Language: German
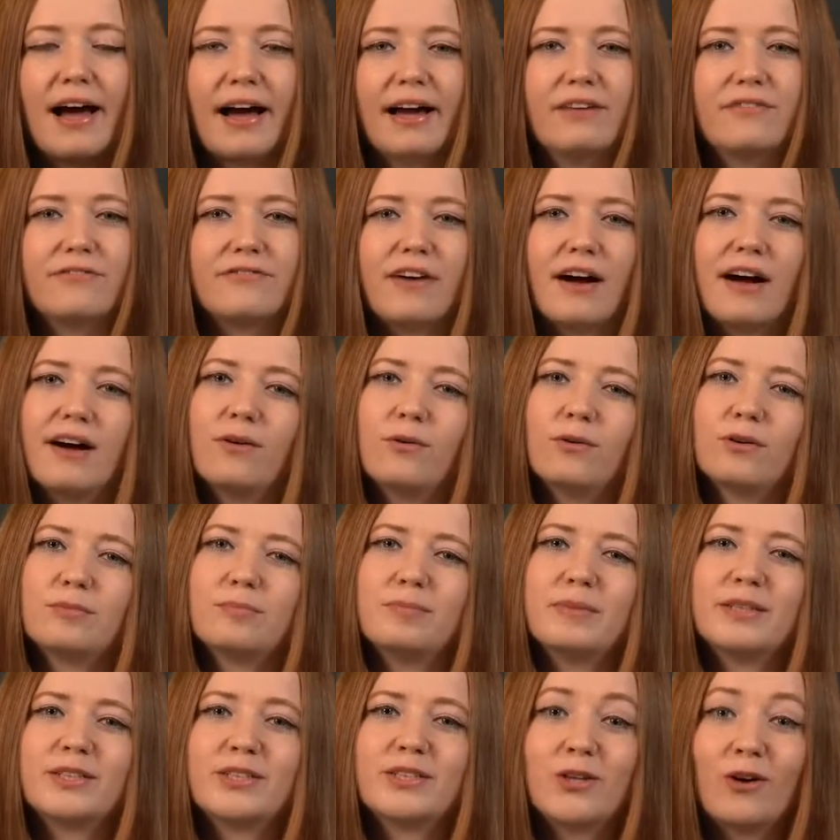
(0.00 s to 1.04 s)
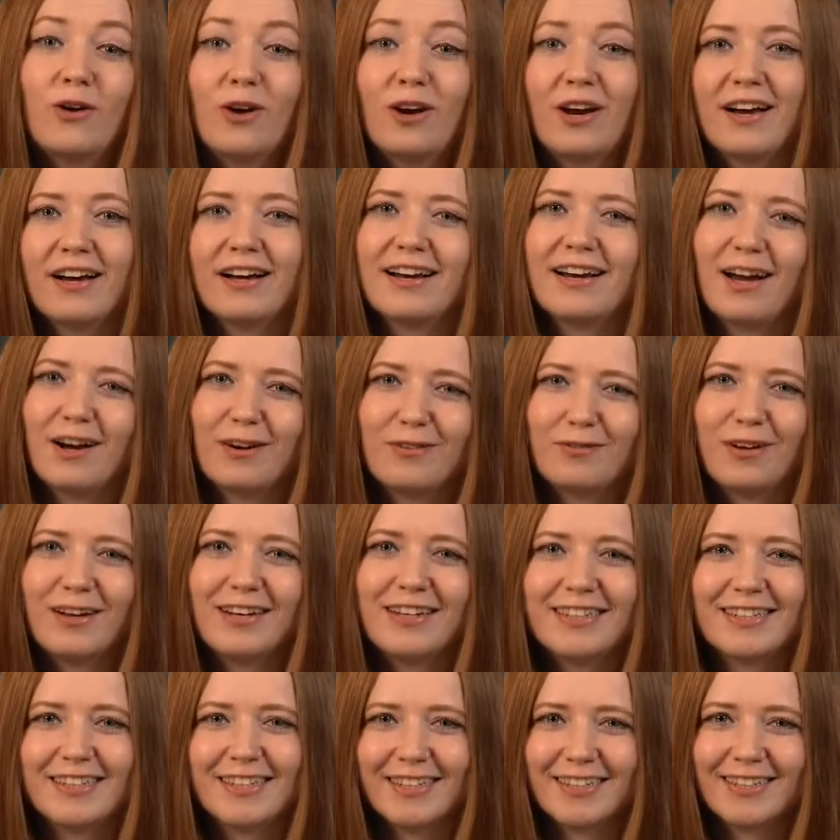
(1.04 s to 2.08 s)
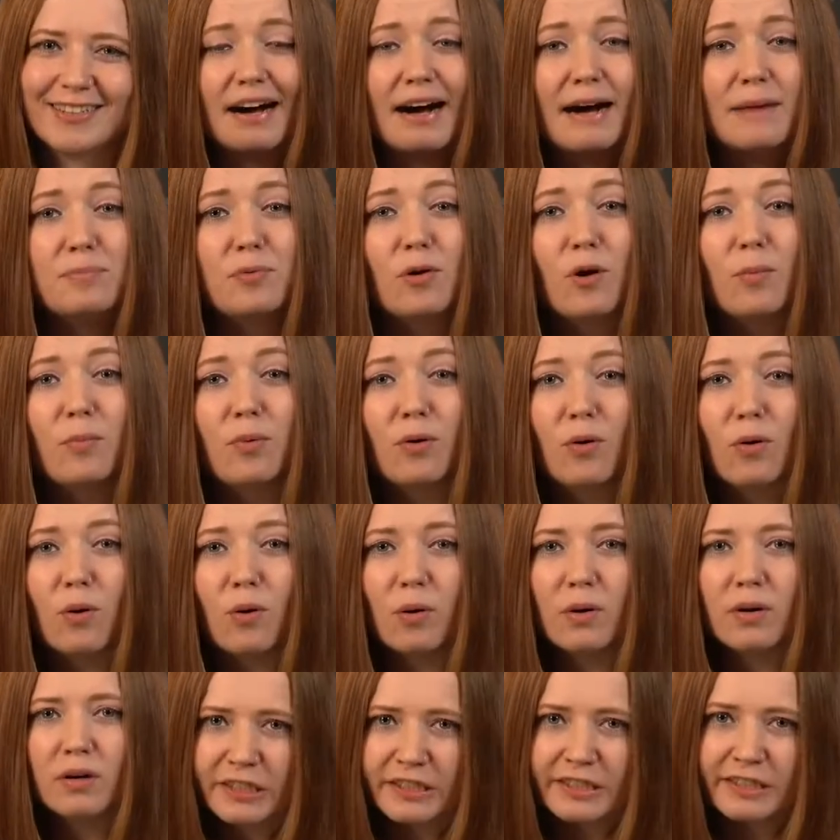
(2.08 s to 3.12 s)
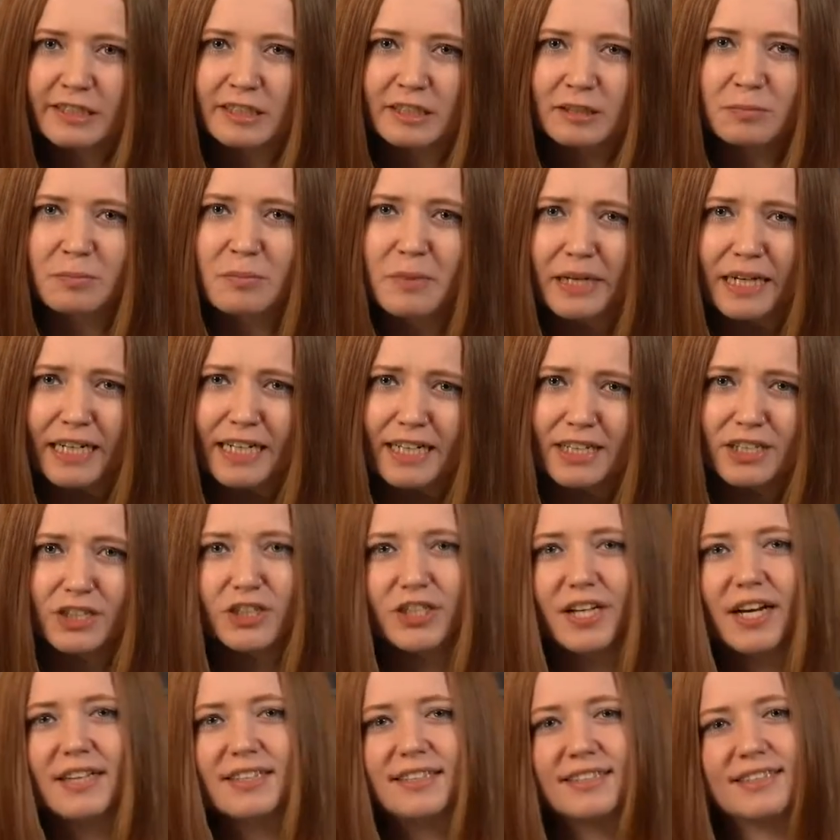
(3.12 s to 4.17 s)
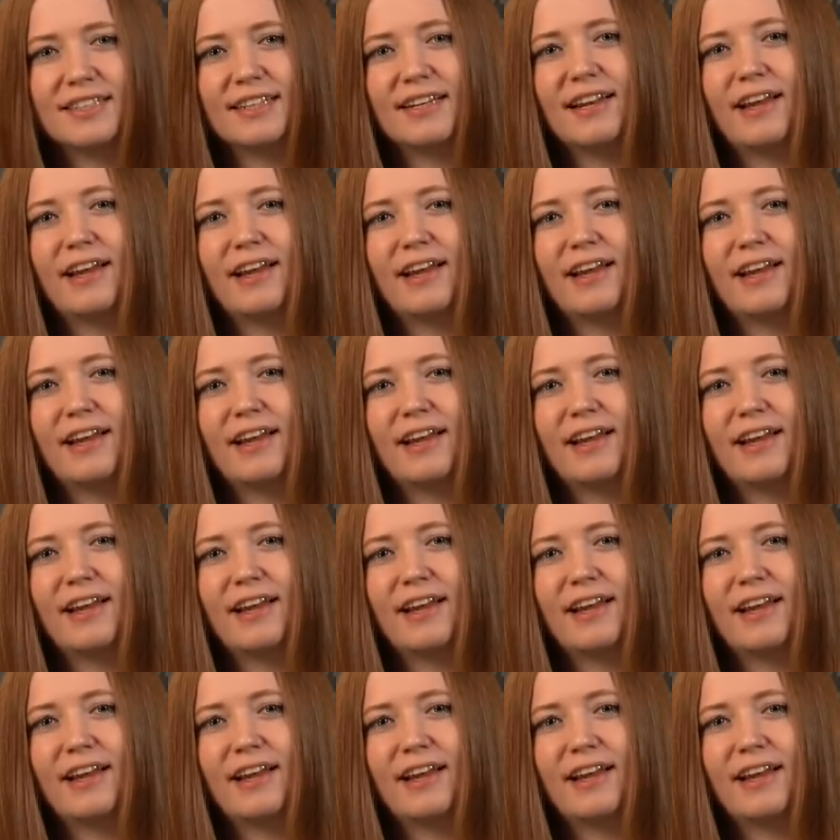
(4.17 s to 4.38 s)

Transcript: einfach und mit toller Klangqualität. Apropos, smash jetzt den